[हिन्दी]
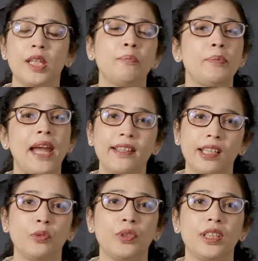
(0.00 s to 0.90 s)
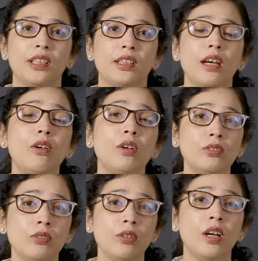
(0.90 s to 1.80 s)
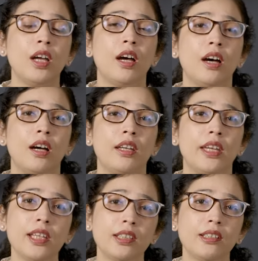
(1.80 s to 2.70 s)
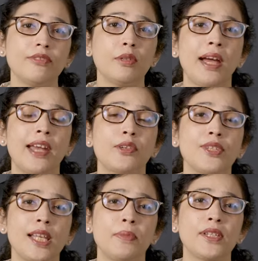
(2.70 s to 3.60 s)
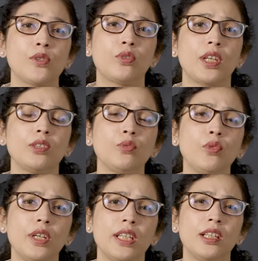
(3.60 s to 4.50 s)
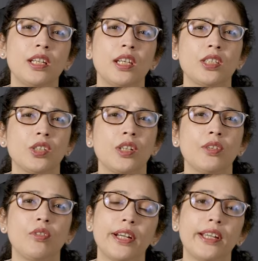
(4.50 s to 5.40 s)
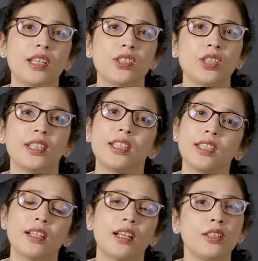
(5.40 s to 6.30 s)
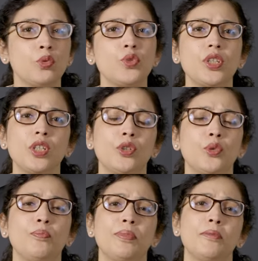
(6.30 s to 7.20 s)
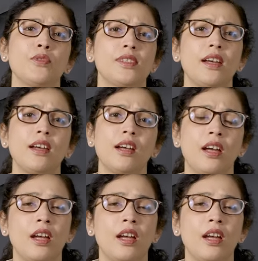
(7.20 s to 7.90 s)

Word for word: इम्प्लांट नहीं होने देता और जो एक तरफ जब हाइड्रोसेल्पिंग्स होता है तो वो इरिटेशन और रेडिएशन इनके कारण दूसरी ट्यूब पे भी उसका